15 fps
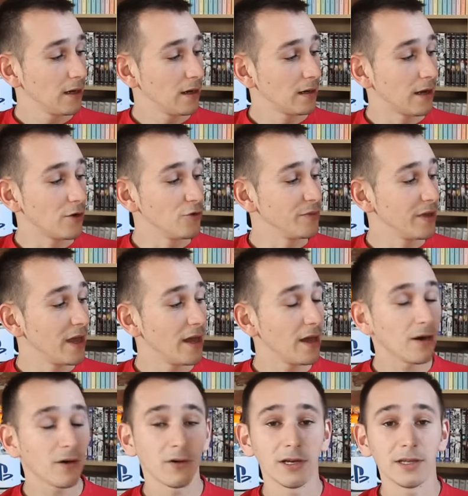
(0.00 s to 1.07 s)
la
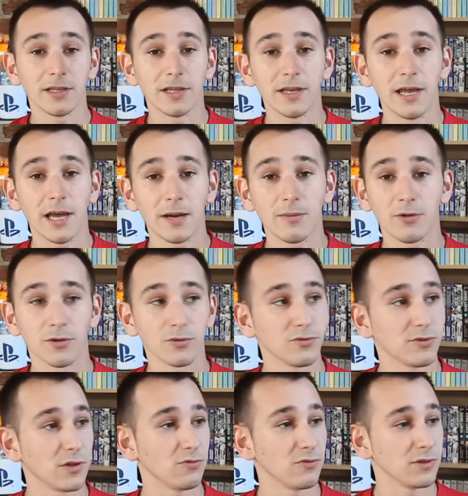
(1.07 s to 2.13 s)
lumière, les ténèbres, tout
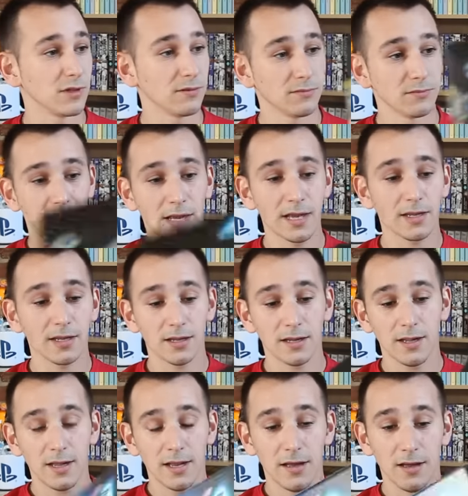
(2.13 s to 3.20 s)
ça, tout ça. Tech,
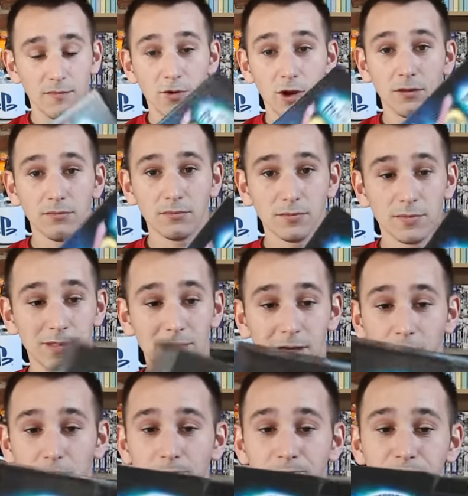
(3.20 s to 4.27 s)
voilà.
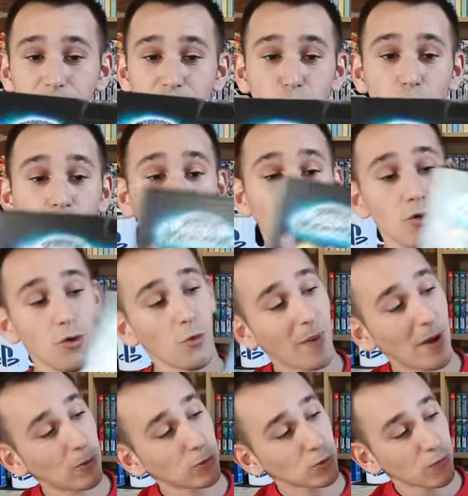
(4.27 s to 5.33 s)
Je trouve le,
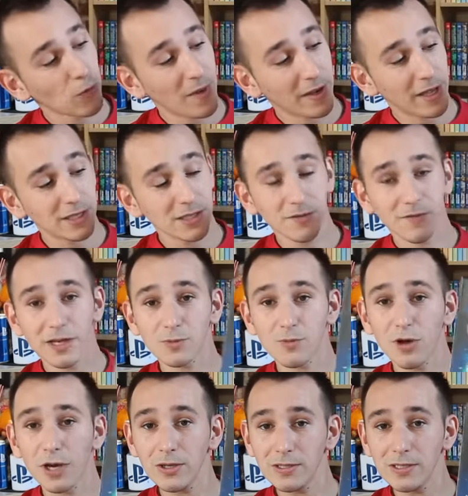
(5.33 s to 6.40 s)
par contre, je trouve le packaging
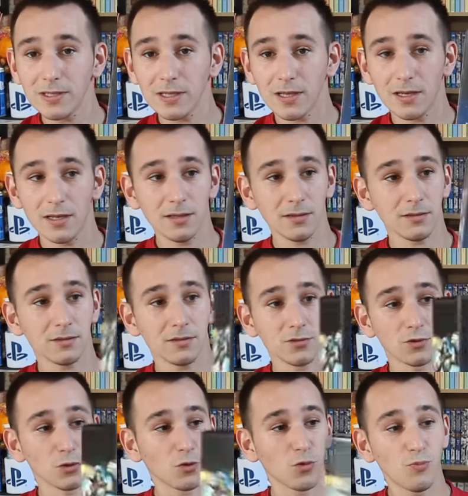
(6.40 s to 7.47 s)
vachement réussi cette année.
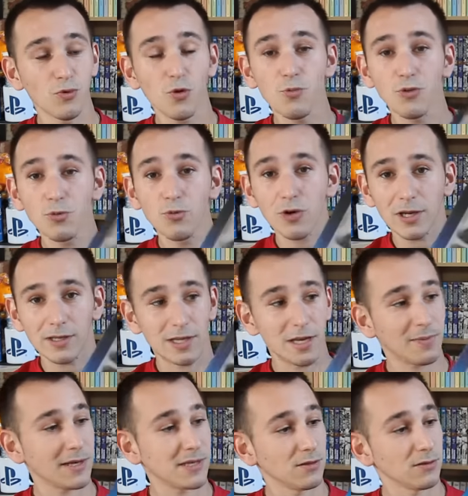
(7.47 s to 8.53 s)
Je le trouve beaucoup plus beau que les années
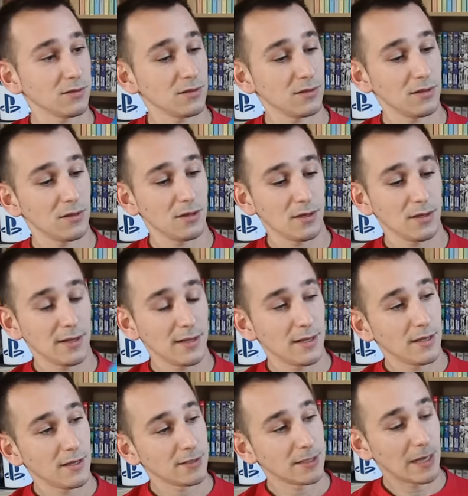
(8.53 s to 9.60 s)
précédentes.
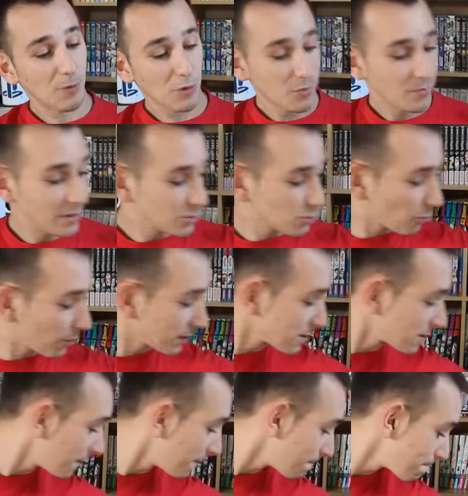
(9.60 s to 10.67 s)
C'est vraiment une belle surprise.
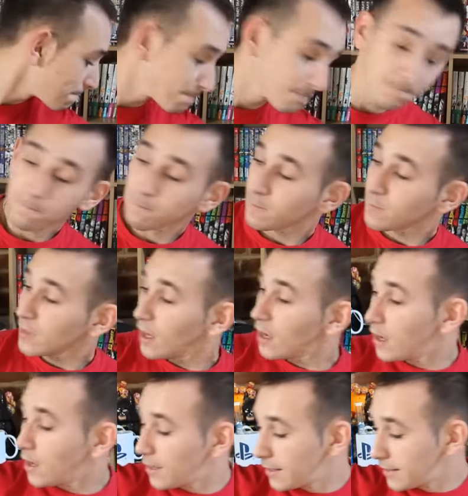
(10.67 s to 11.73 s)

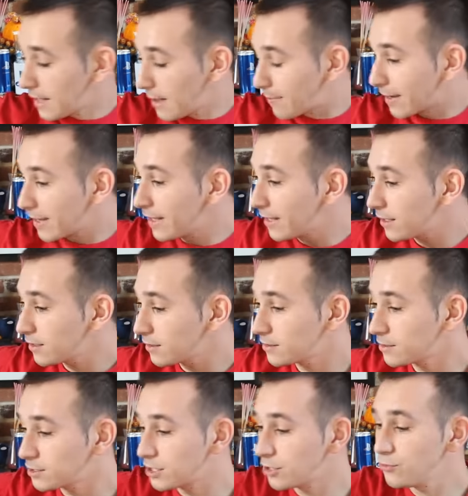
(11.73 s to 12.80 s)
Et après,
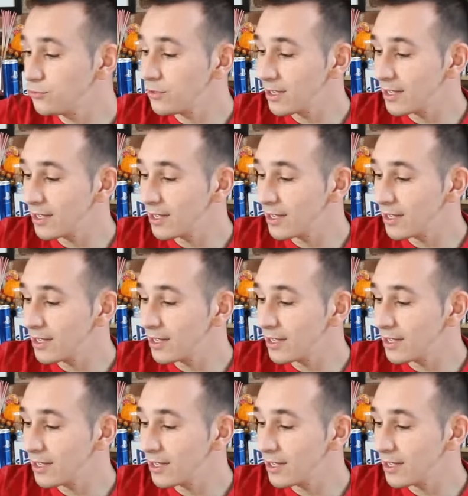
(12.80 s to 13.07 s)
j'ai eu